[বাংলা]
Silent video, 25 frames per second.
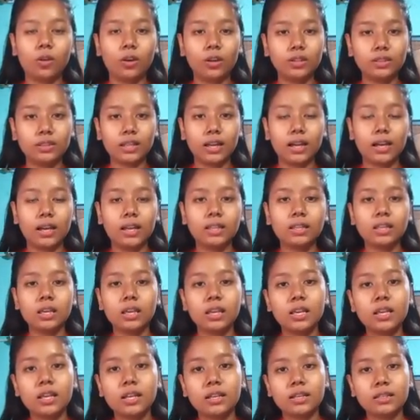অর্থাৎ
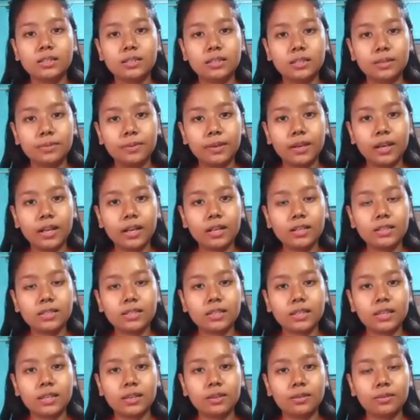জীবেরা
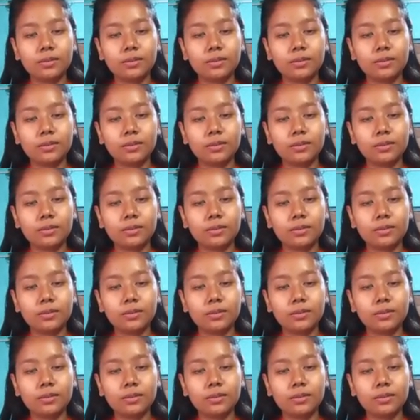যে